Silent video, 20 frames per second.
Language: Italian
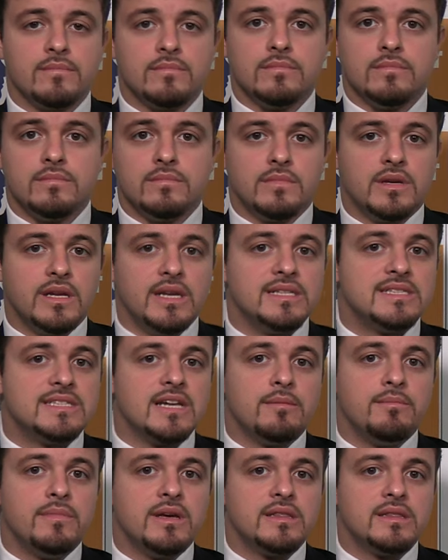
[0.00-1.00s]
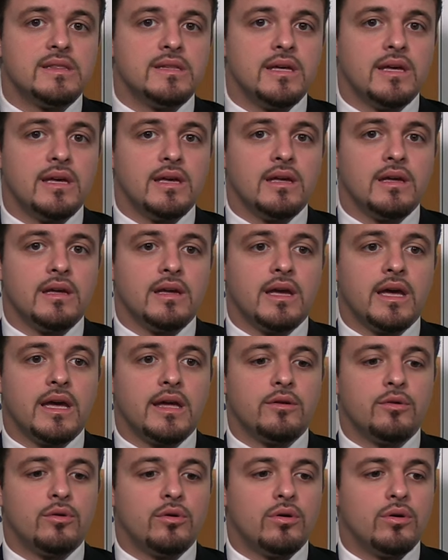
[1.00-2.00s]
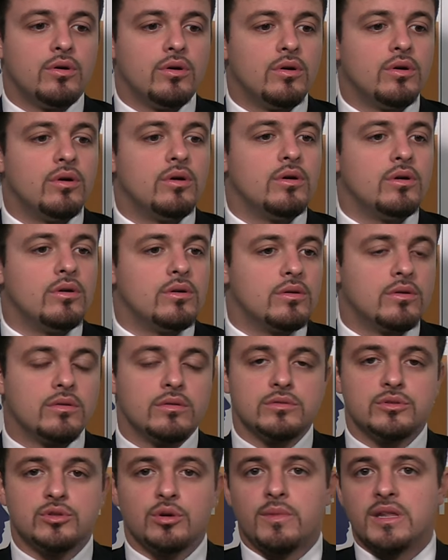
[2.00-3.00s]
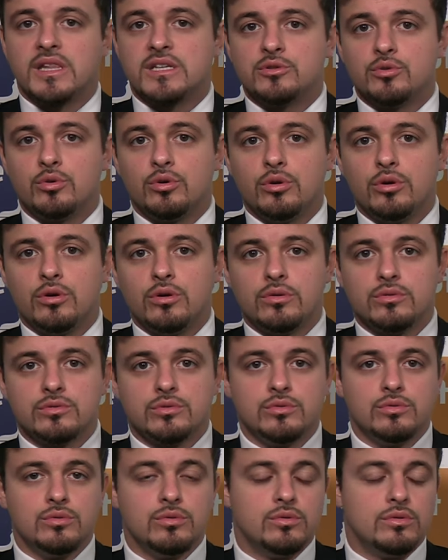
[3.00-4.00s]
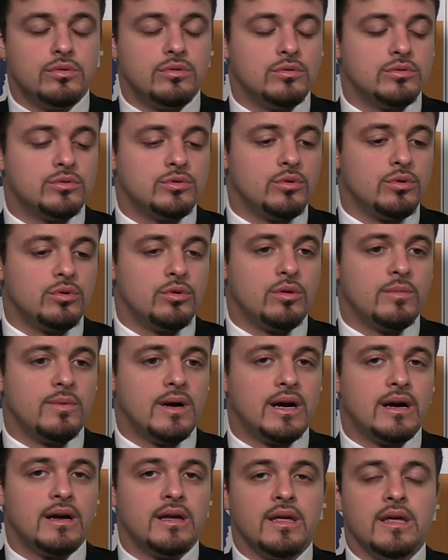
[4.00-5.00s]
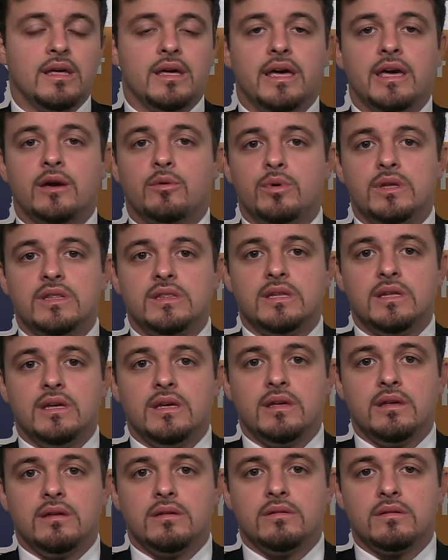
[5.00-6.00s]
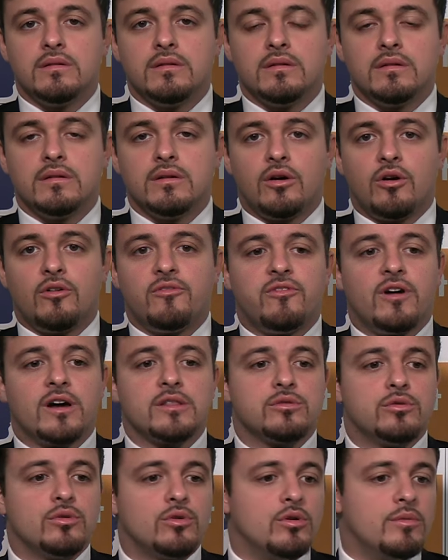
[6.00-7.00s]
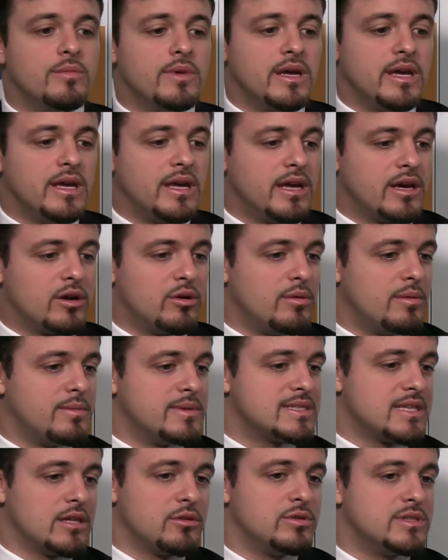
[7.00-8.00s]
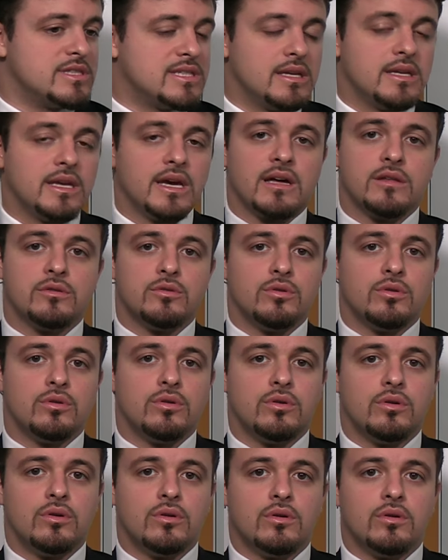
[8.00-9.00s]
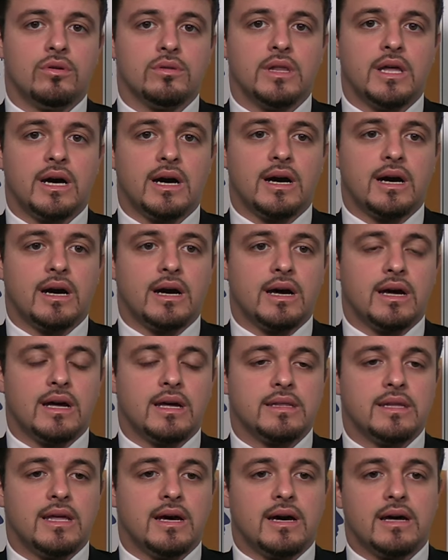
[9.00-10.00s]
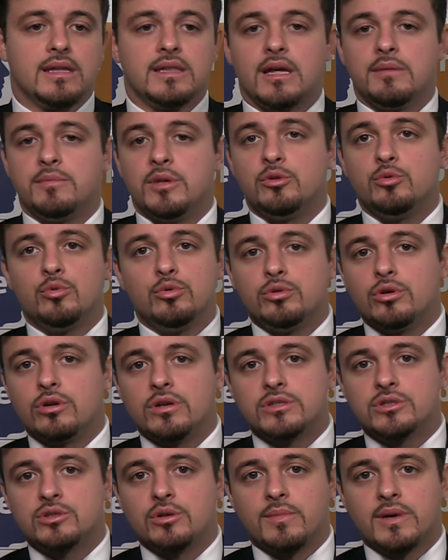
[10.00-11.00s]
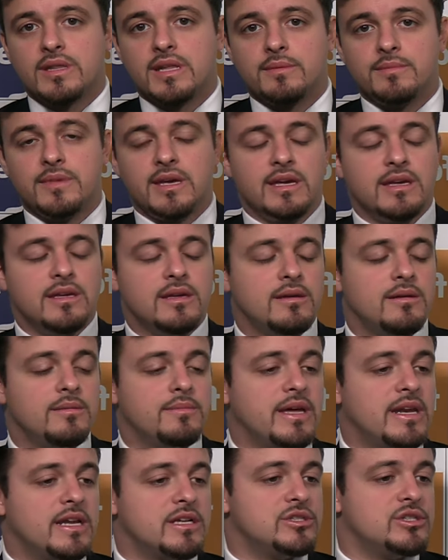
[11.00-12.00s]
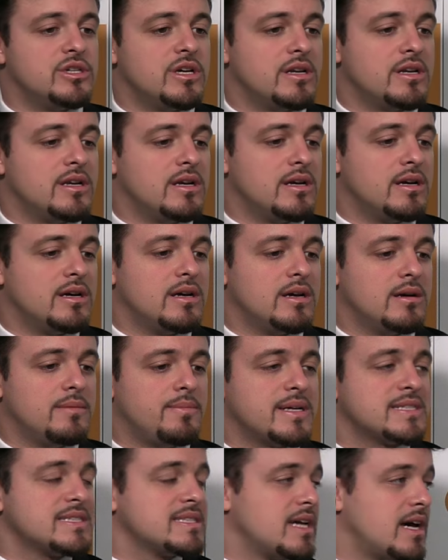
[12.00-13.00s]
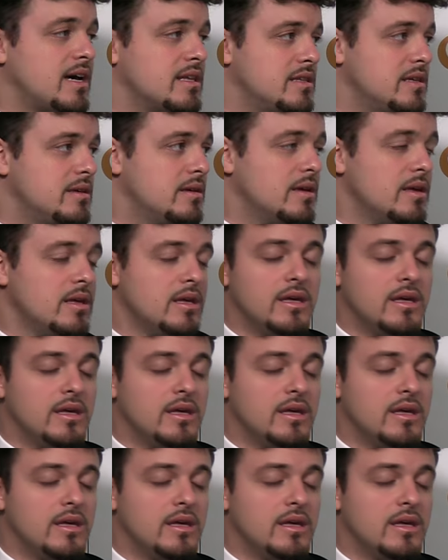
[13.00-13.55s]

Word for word: Mm, inizialmente ero insomma, da solo su, su Roma e quindi eh, ho fatto come, come, mi è stato insegnato da, da, dai miei tutor, insomma, dai miei manager eh, passati